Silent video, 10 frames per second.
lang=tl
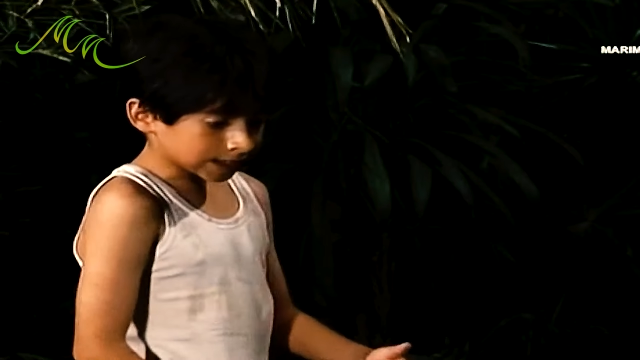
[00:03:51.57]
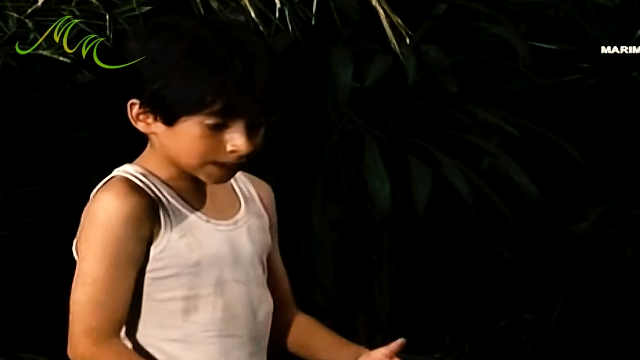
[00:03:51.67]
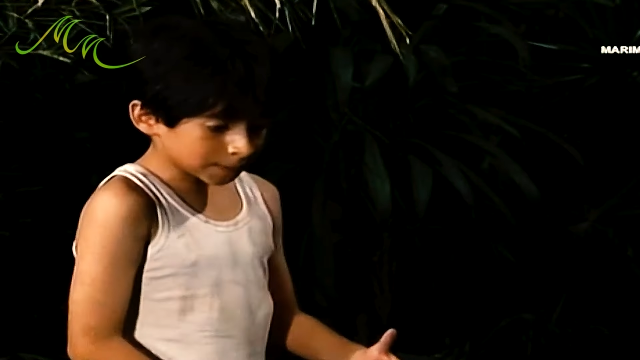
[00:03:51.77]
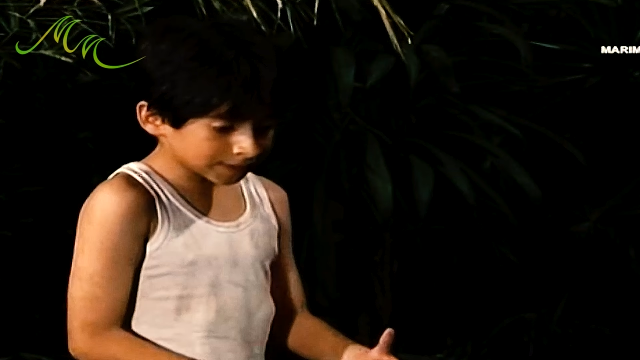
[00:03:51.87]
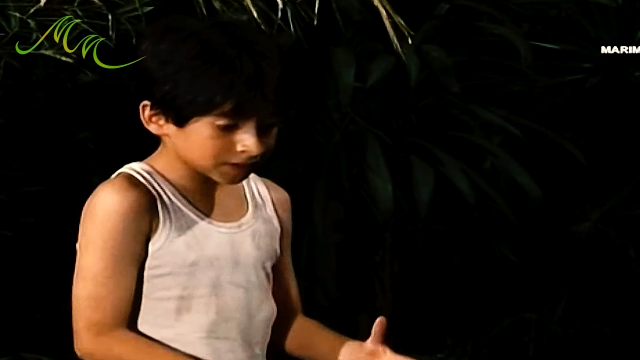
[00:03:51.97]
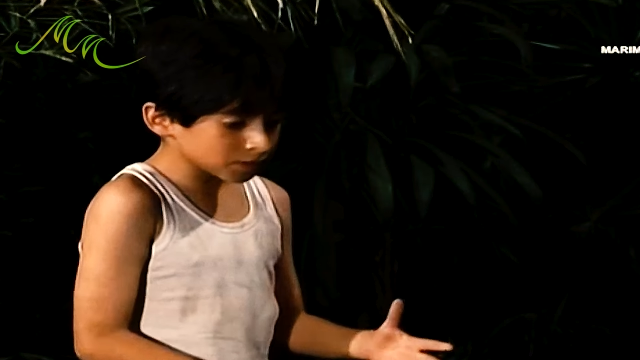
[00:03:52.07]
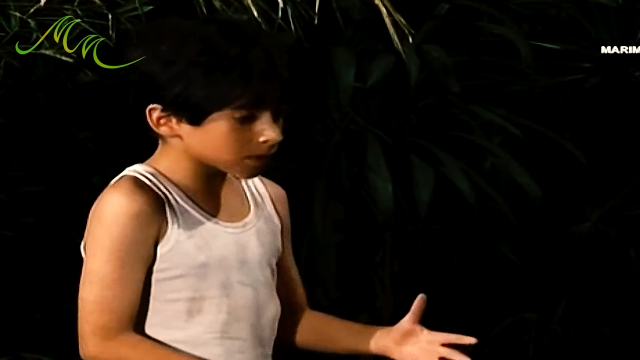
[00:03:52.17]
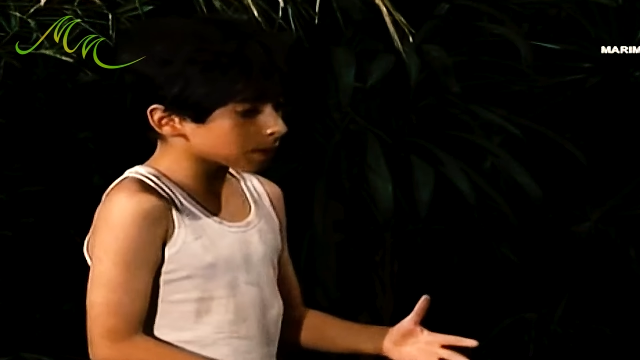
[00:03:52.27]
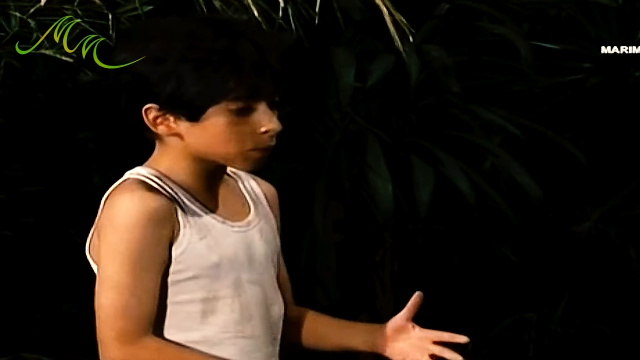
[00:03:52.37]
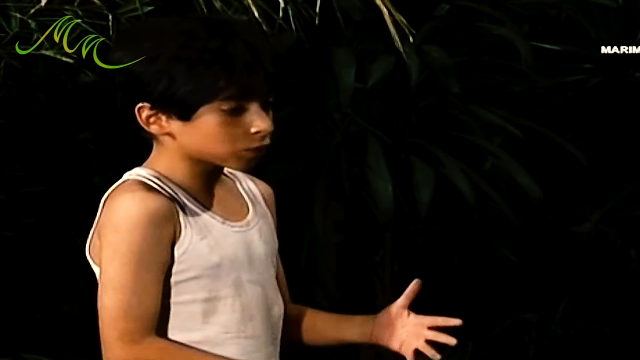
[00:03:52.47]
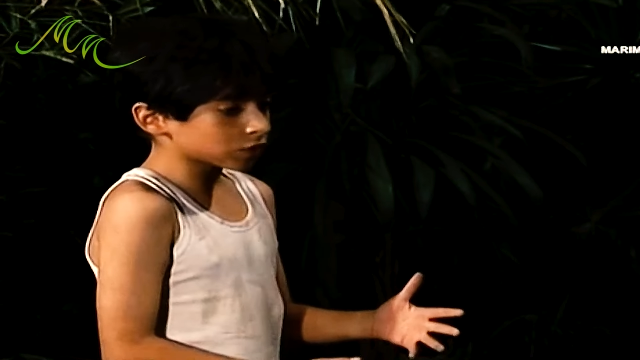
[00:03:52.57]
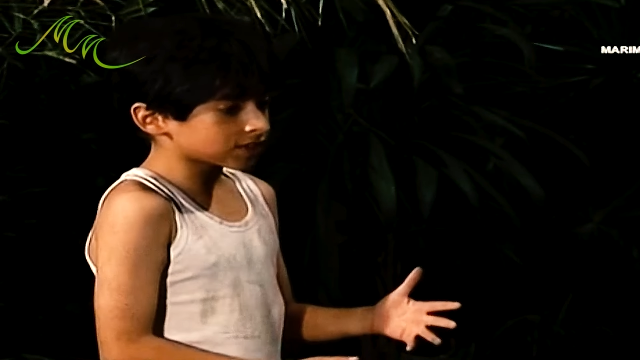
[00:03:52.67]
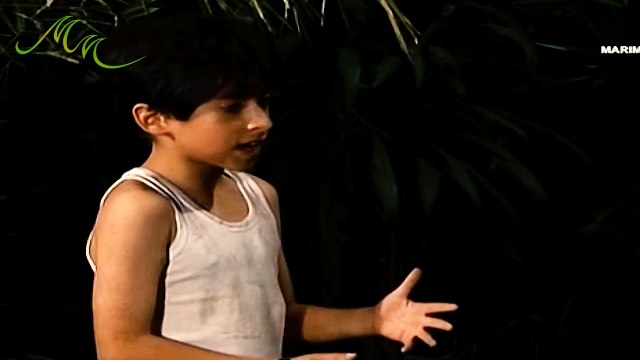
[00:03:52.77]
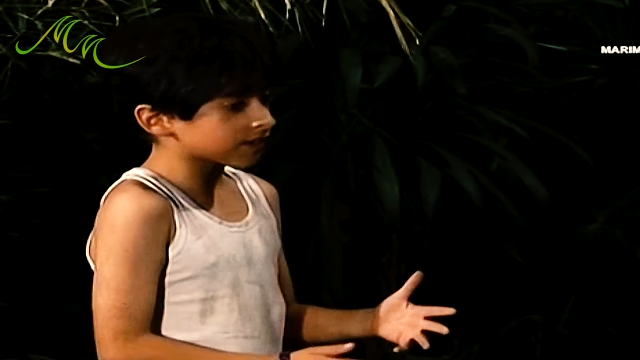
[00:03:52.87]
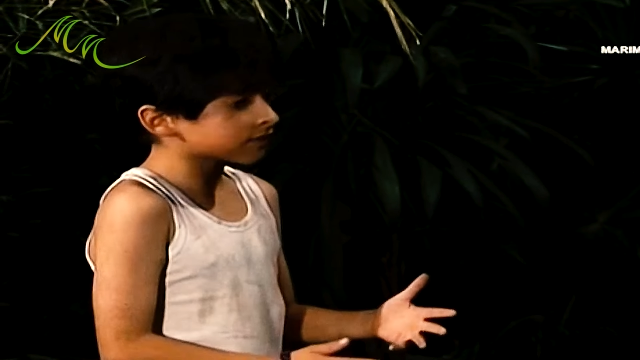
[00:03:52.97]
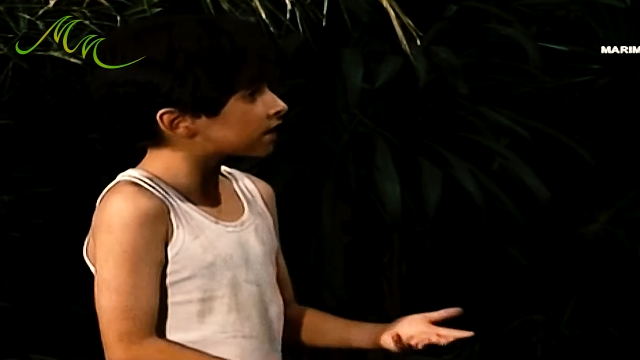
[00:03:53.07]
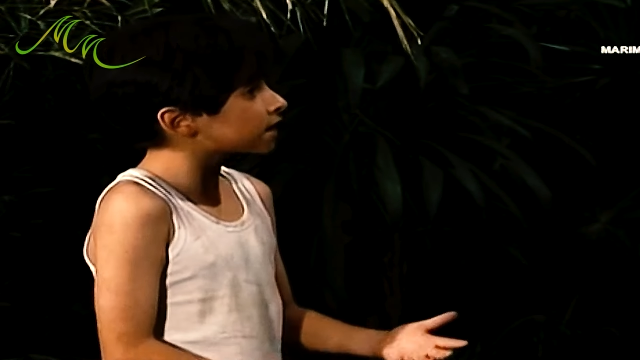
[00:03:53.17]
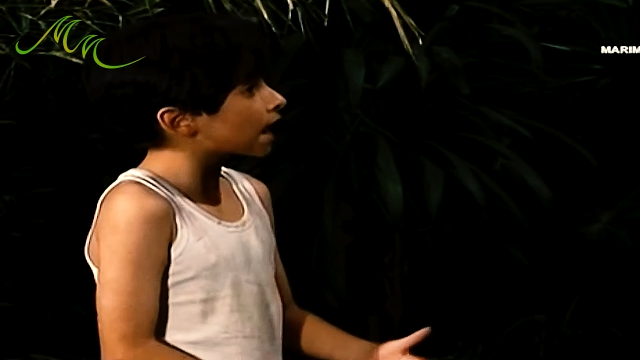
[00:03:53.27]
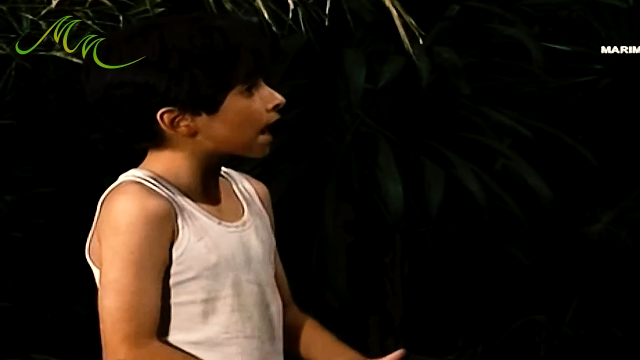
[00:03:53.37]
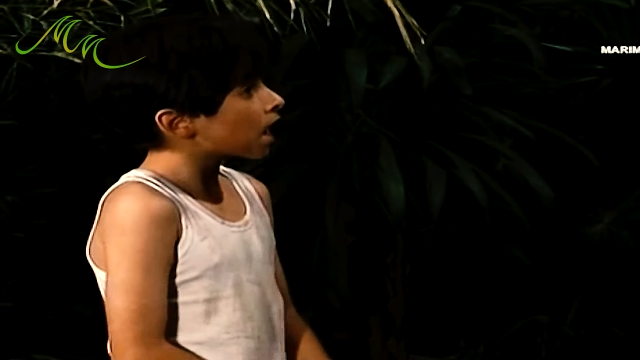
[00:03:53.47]
At dadalhin mo ang mahinhin na
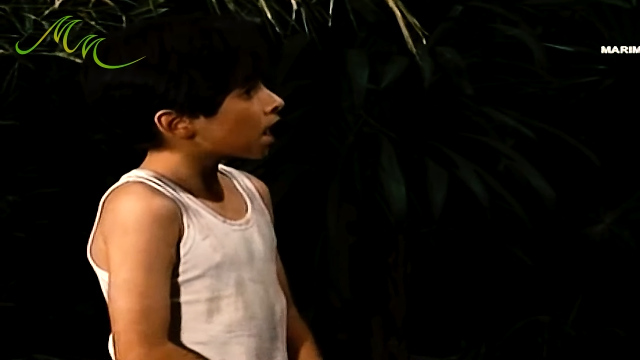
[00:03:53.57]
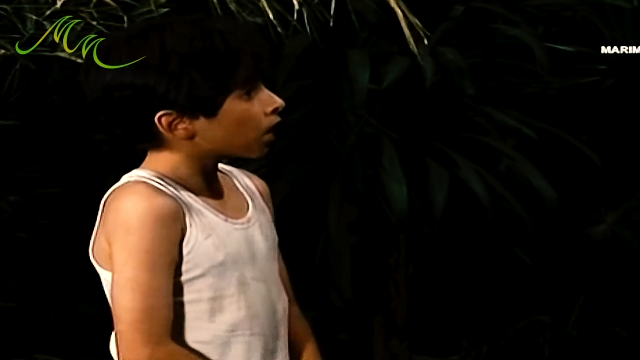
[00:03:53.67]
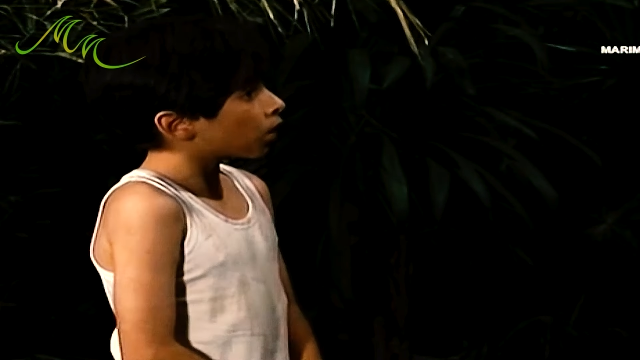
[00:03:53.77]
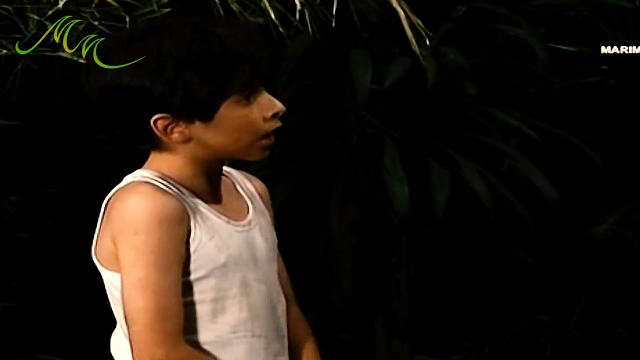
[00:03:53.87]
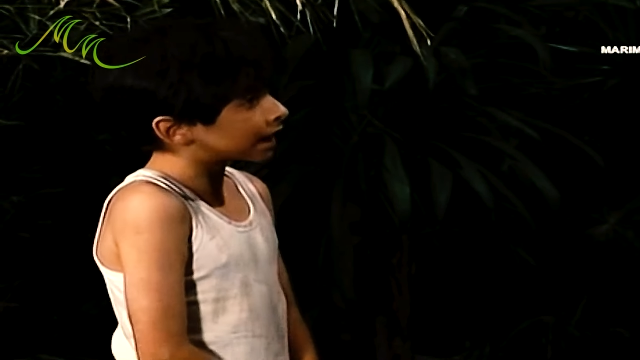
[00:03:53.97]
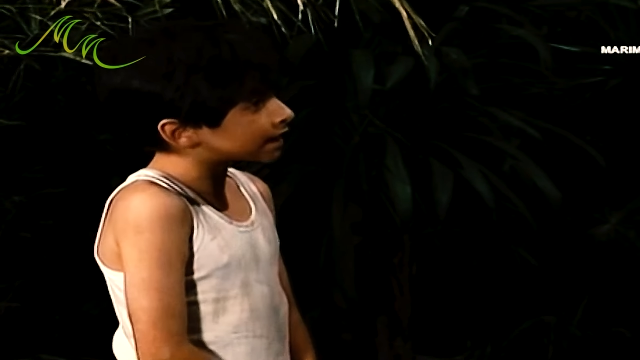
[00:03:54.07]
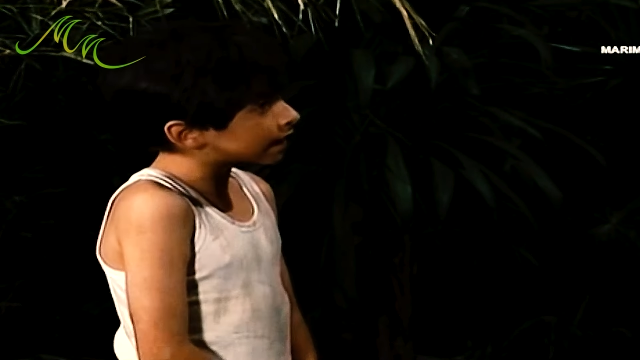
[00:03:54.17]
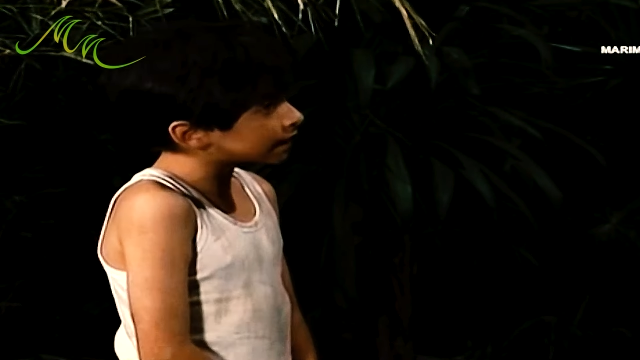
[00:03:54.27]
babaeng yun? Na